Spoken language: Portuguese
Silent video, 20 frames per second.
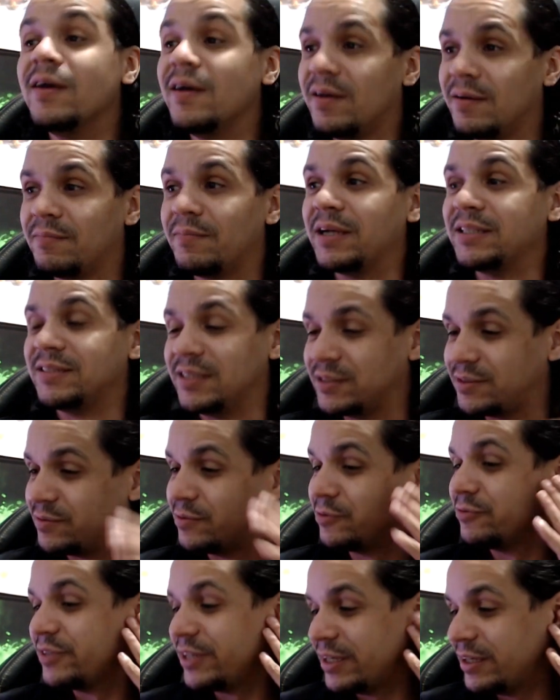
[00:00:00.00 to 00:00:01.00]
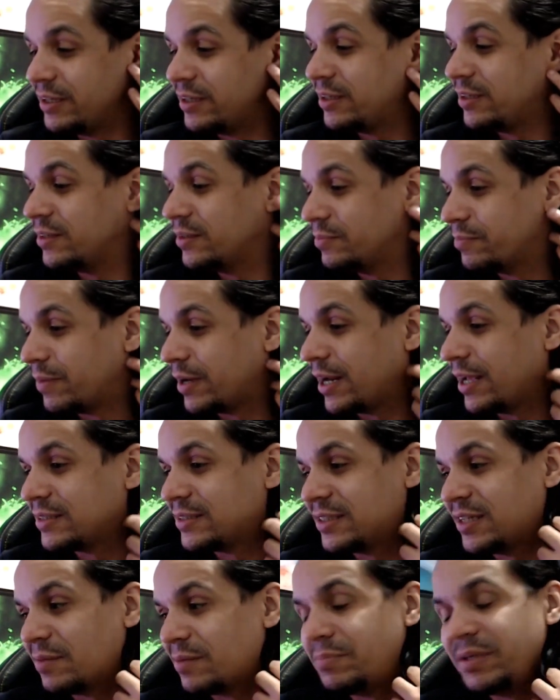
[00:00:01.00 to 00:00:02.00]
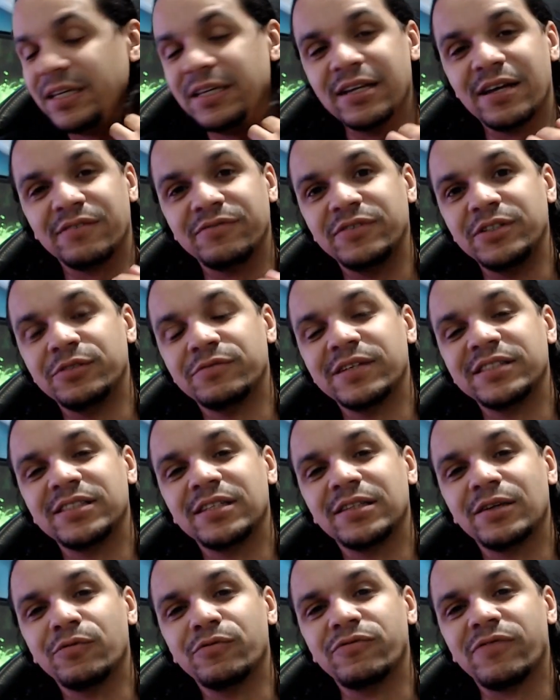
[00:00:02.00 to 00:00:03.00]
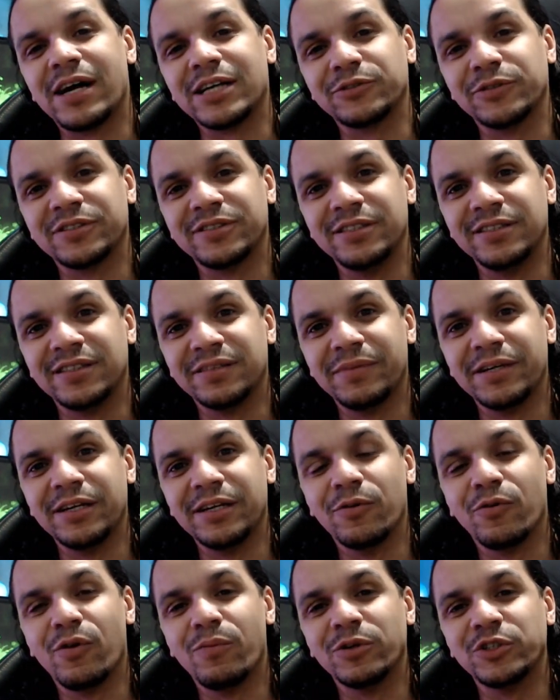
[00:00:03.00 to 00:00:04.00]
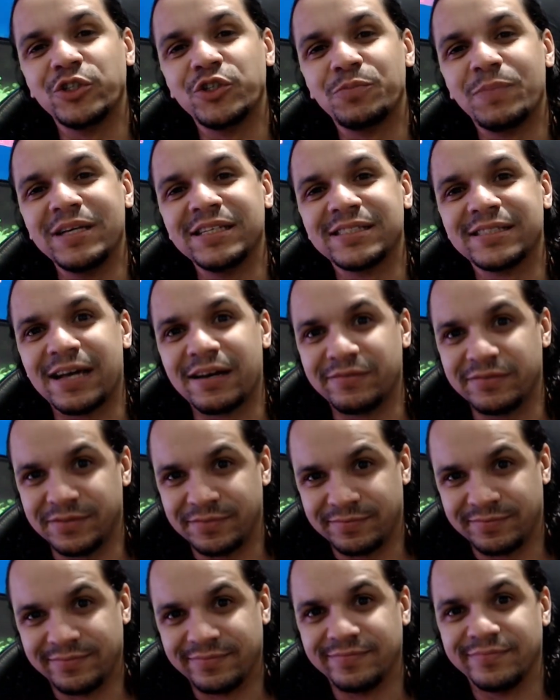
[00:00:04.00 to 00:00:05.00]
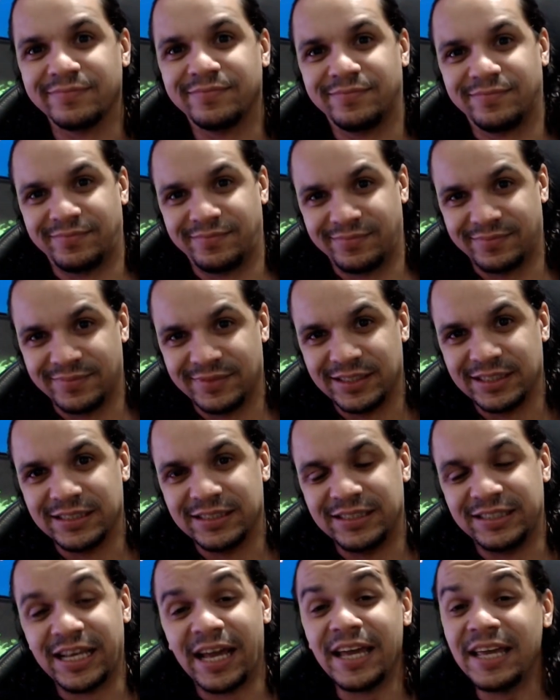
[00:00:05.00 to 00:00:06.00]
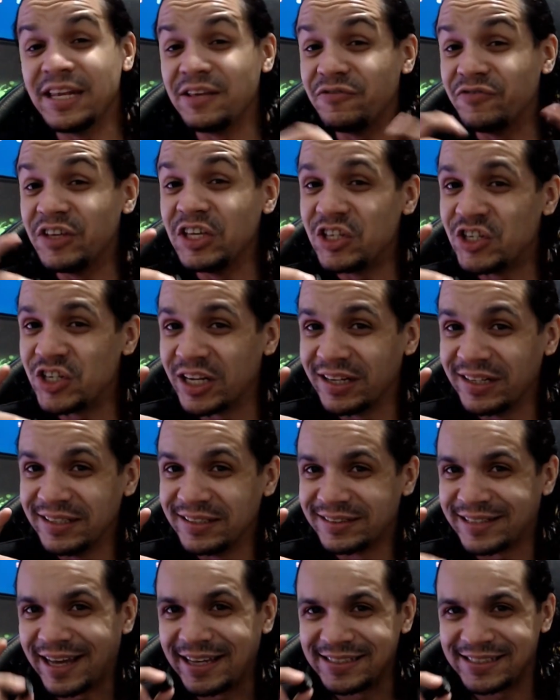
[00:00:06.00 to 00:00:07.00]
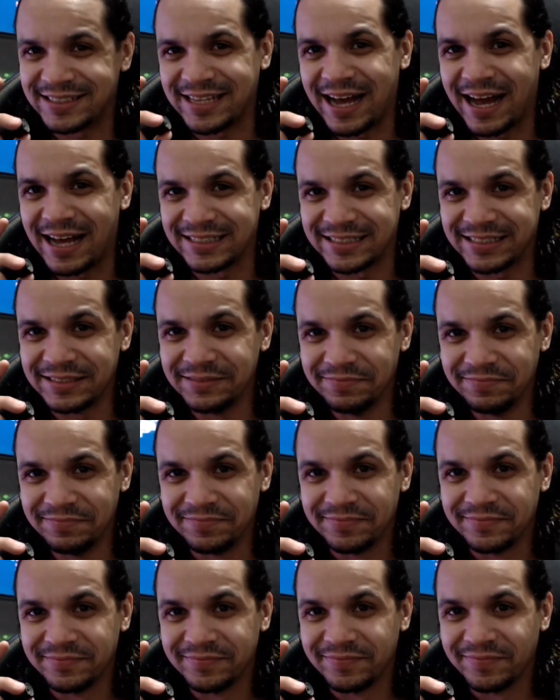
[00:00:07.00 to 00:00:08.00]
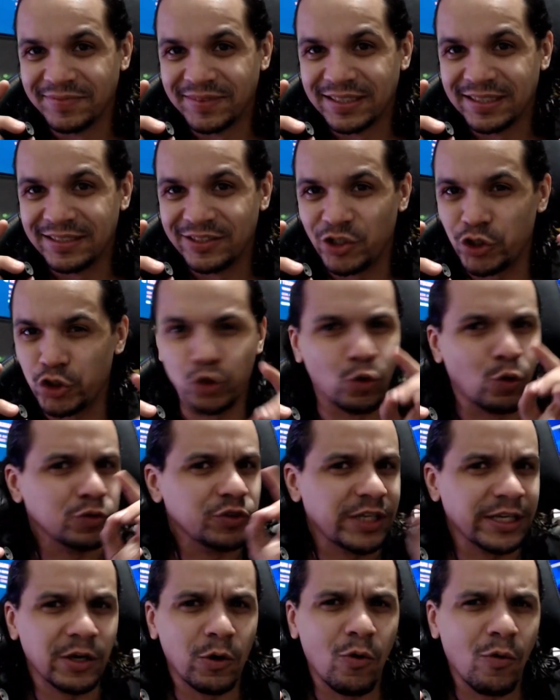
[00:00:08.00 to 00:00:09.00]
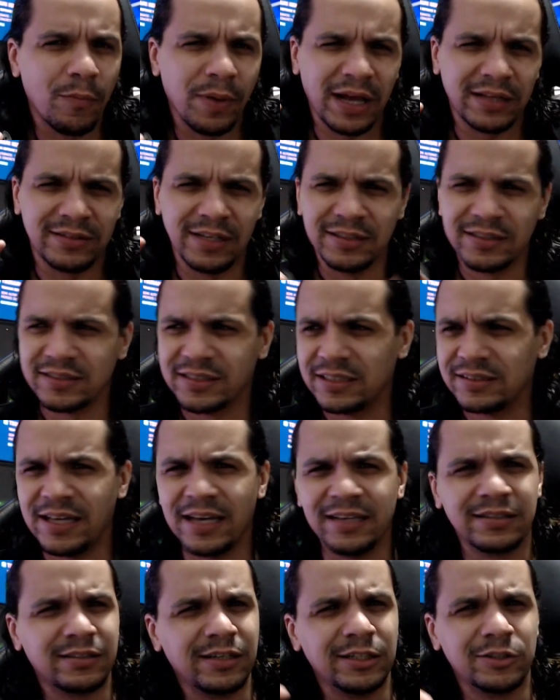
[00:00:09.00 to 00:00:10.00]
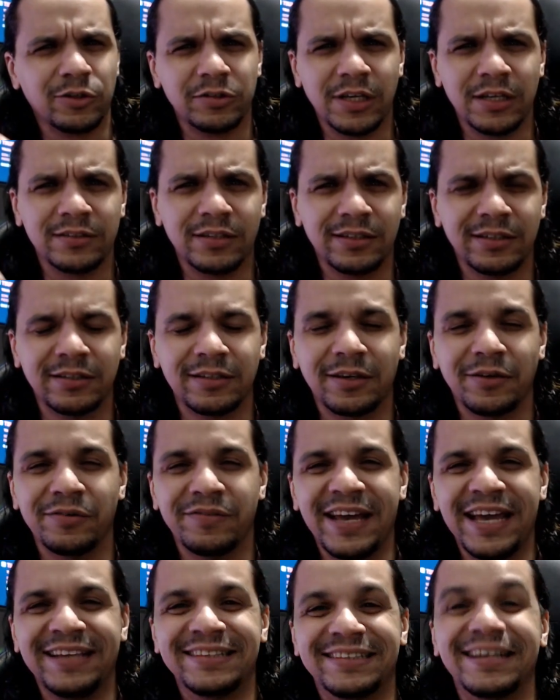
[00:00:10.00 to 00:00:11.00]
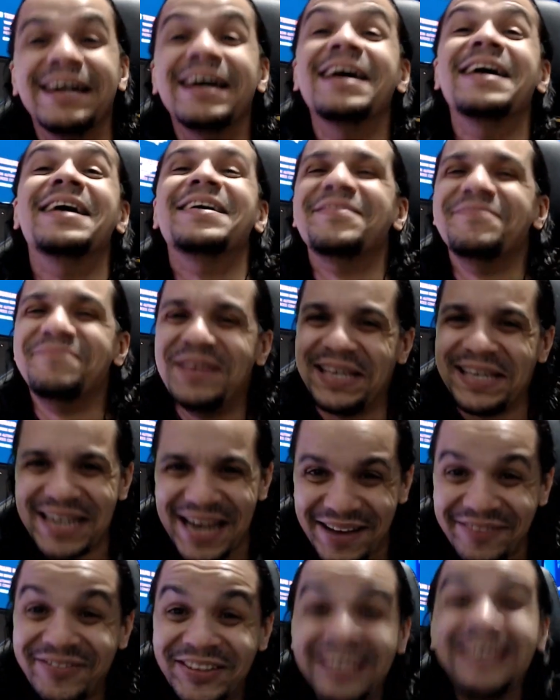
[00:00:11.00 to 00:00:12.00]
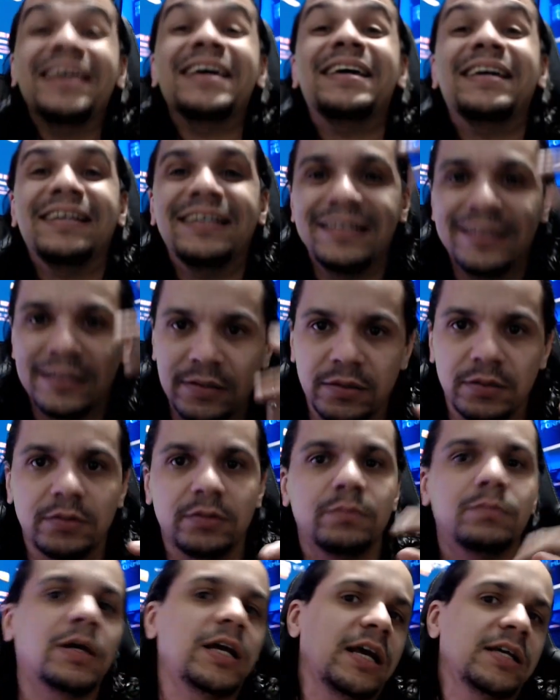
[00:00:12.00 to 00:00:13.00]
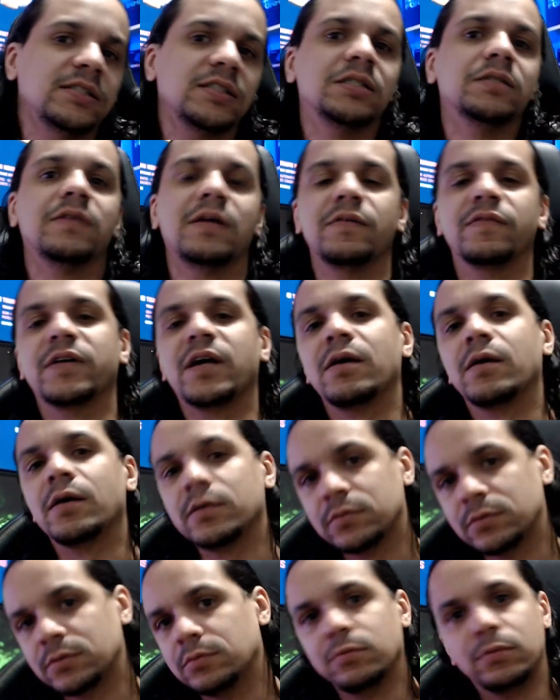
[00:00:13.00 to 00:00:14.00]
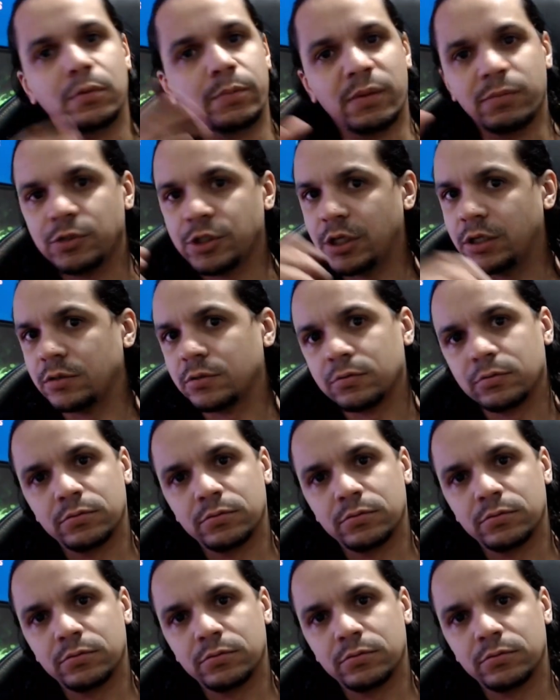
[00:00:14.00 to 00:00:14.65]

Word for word: mas vocês vão ver aí que parece que a Big Navi não vai ser tão fácil assim também não, como a gente pensava. Se a Nvidia tá escassa, a gente não consegue comprar 3070, 3080, 3090, Big Navi parece que vai ficar do mesmo jeito